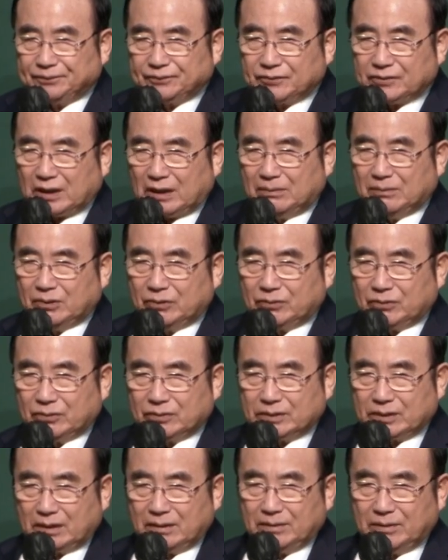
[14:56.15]
잘 먹고
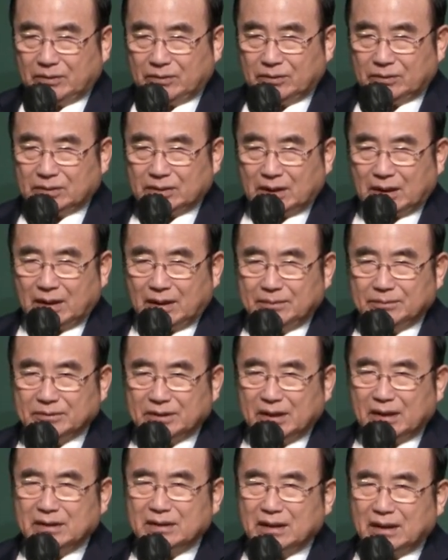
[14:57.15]
잘 입고 잘하면
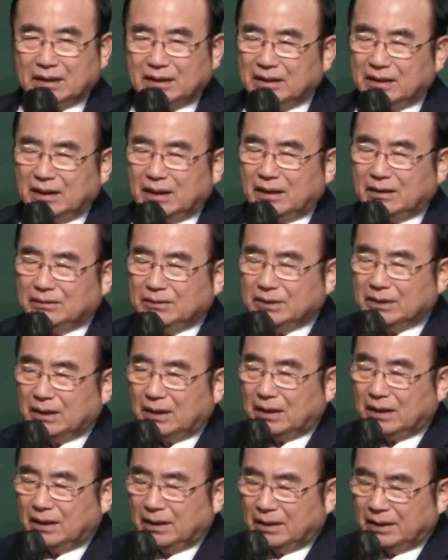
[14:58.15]
된다. 그게 아닙니다.